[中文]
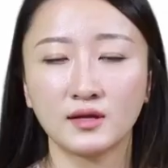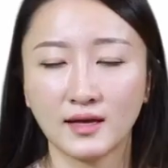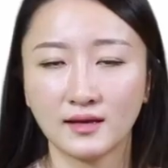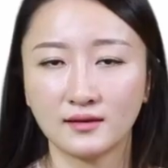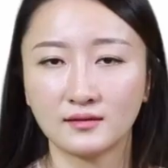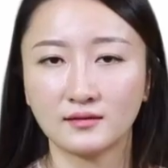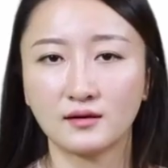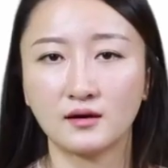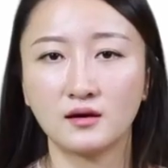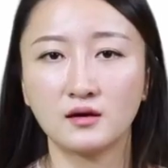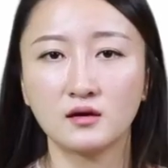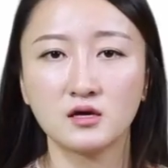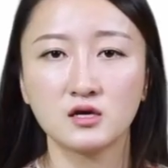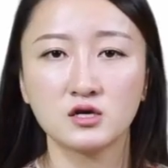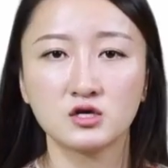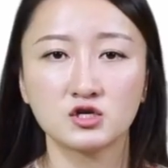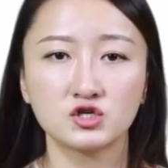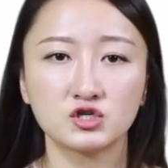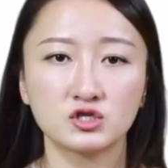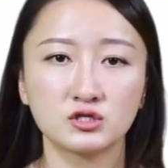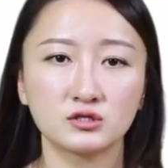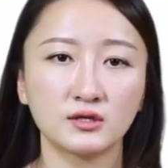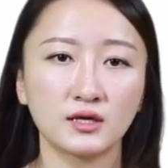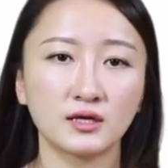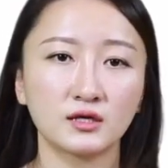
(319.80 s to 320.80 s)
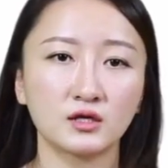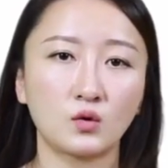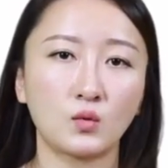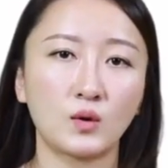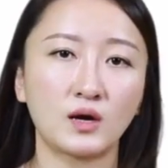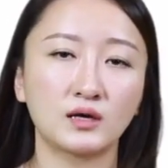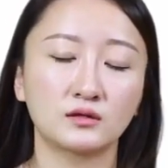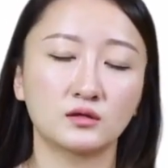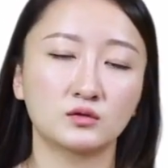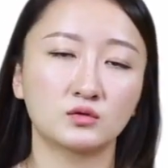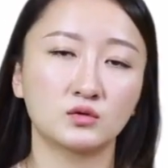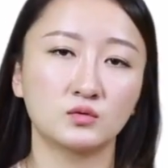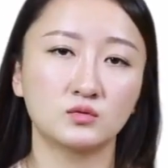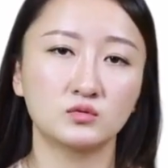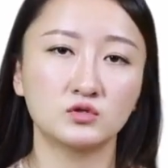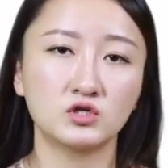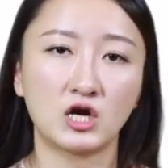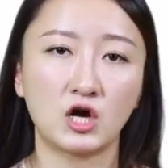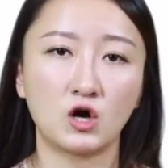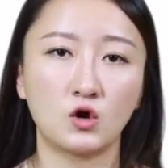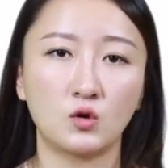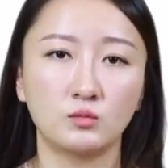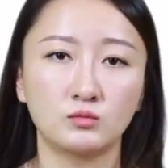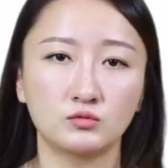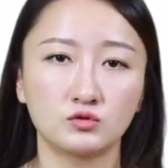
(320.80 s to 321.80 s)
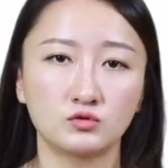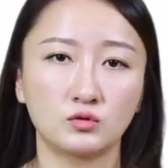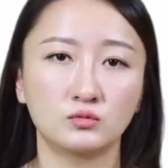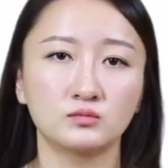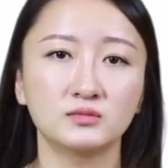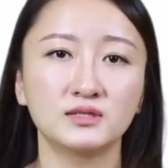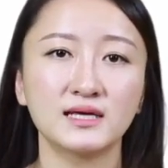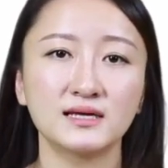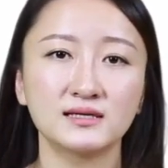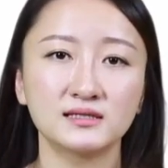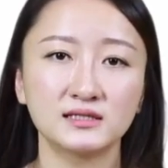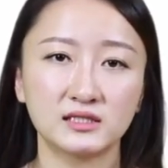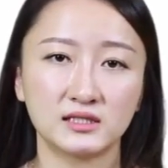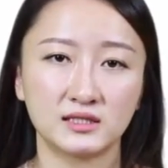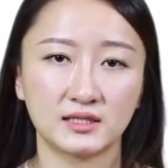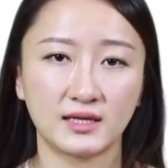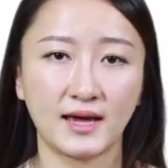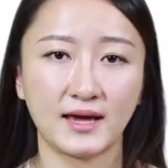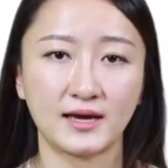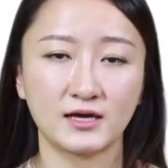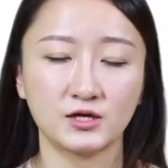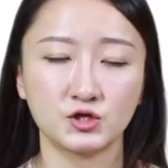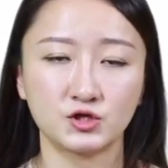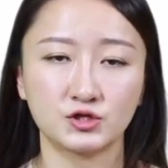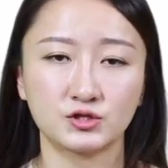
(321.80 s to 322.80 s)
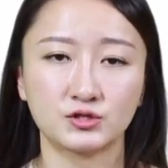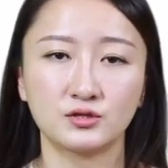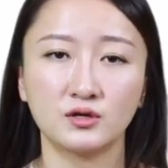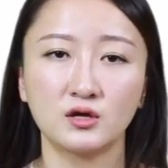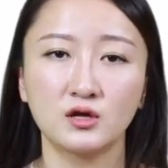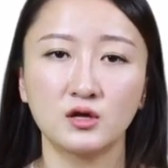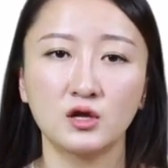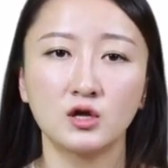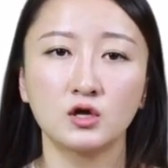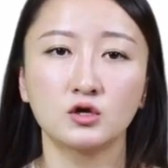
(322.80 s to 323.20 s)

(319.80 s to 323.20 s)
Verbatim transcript: 内的，室内的话呢，通常我们从电器开始，